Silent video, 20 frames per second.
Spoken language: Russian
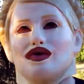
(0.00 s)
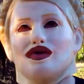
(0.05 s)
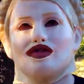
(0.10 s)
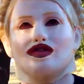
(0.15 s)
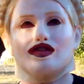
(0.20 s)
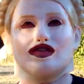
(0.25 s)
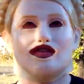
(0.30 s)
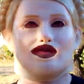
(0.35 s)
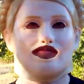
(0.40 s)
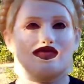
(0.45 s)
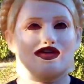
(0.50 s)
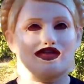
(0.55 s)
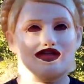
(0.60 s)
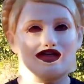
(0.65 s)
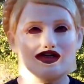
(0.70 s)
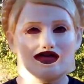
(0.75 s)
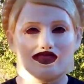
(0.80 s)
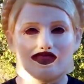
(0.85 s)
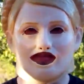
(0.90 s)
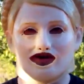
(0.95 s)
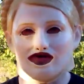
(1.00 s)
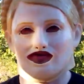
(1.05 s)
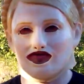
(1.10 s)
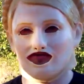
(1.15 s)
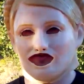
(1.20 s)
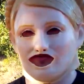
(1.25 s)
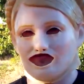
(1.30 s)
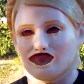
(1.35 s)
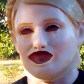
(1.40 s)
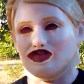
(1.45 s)
он тебе там рассказывает, про,
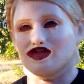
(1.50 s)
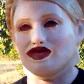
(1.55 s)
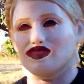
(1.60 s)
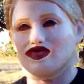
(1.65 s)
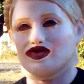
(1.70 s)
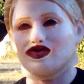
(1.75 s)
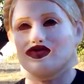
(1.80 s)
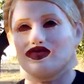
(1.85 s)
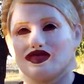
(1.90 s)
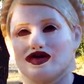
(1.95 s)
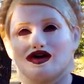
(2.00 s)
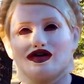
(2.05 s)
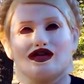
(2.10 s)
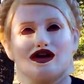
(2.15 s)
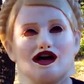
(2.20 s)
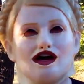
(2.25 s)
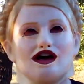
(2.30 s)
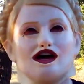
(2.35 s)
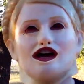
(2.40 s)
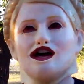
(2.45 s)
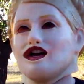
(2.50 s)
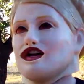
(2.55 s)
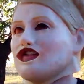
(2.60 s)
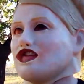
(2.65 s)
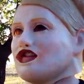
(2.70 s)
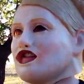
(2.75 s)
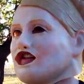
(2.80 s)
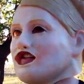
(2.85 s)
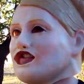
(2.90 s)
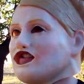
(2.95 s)
ну, с тобой, грубо говоря,
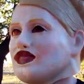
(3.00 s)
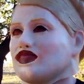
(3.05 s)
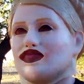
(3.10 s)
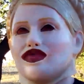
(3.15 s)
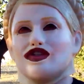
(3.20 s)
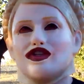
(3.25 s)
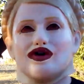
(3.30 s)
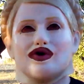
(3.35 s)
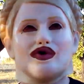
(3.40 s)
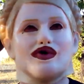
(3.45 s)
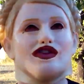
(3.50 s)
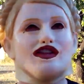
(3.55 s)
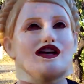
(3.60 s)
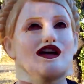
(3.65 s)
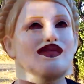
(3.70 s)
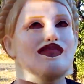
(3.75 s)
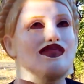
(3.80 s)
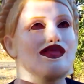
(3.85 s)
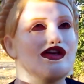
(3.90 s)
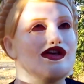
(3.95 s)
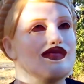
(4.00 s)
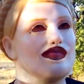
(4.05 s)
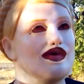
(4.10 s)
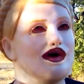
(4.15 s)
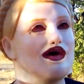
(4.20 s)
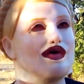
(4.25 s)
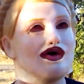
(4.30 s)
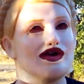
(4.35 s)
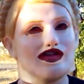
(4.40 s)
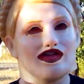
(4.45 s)
сеанс психотерапии
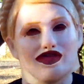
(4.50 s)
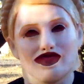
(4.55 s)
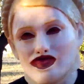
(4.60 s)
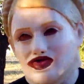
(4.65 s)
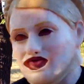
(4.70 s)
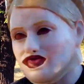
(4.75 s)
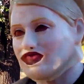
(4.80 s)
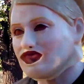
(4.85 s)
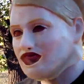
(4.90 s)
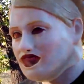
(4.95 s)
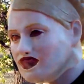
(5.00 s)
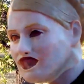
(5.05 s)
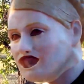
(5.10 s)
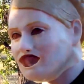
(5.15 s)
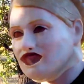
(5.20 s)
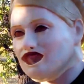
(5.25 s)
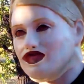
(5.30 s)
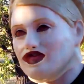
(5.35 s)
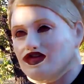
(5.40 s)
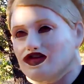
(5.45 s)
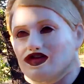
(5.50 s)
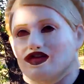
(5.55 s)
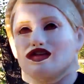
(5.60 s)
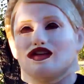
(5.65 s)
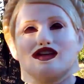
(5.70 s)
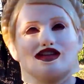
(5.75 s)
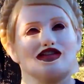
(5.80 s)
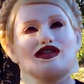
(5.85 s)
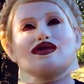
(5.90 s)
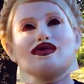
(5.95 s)
проводит, и все, ну,
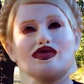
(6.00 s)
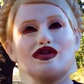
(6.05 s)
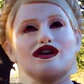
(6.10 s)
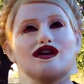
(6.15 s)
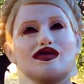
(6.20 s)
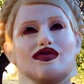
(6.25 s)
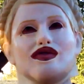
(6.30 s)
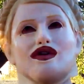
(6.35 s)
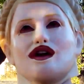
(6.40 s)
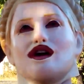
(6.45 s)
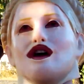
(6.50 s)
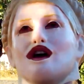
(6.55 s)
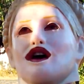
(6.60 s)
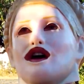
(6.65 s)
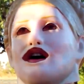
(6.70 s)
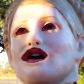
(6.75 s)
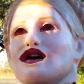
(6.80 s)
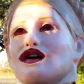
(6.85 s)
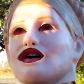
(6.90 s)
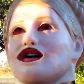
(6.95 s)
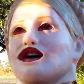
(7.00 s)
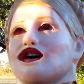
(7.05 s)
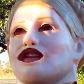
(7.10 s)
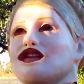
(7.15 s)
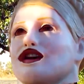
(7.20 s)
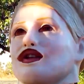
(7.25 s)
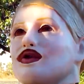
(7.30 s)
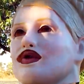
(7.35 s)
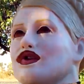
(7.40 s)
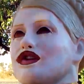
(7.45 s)
есть люди, которые, э,
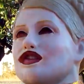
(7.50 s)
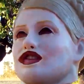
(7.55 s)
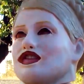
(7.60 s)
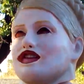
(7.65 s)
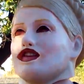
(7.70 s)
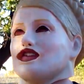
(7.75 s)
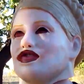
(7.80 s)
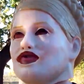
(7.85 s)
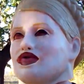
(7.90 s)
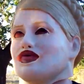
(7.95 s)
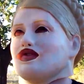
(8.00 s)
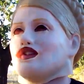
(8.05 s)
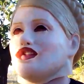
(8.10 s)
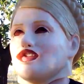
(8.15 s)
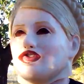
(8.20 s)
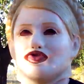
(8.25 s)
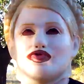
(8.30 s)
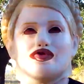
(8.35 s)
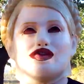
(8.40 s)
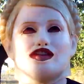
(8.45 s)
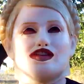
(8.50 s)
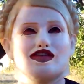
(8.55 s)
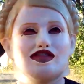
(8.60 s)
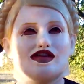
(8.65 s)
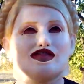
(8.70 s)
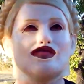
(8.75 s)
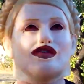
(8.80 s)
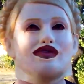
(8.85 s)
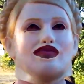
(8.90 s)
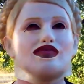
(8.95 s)
на которые действует этот
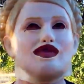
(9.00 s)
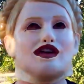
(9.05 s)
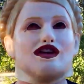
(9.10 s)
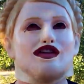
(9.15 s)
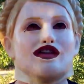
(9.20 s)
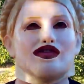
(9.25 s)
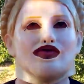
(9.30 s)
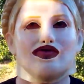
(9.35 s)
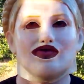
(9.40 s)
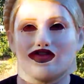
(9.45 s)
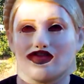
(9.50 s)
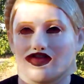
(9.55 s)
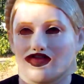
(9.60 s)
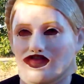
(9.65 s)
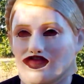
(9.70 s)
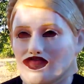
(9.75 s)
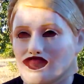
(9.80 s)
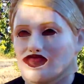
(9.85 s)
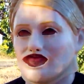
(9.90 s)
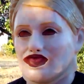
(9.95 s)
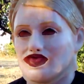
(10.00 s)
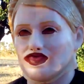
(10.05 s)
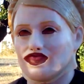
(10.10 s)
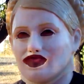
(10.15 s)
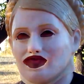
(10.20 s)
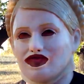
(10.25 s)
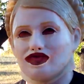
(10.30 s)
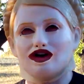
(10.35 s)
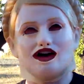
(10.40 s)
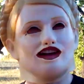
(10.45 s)
сугестивный метод, то есть э,
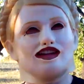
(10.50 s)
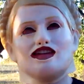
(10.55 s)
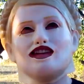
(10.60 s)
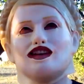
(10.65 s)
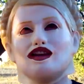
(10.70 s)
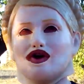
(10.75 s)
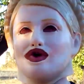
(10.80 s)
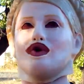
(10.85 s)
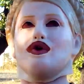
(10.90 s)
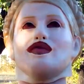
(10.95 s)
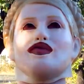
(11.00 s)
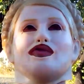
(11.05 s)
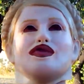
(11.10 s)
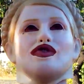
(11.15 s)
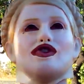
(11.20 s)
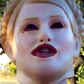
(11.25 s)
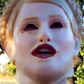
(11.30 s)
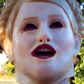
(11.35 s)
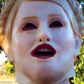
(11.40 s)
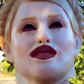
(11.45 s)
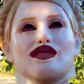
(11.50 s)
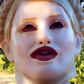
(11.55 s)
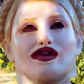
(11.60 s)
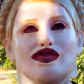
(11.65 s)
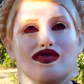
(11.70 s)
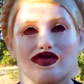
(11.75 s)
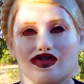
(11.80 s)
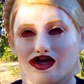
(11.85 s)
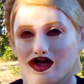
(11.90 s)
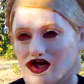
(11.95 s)
ну, они легко внушаемые.
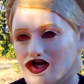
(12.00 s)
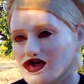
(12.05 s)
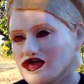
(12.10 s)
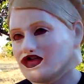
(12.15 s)
То есть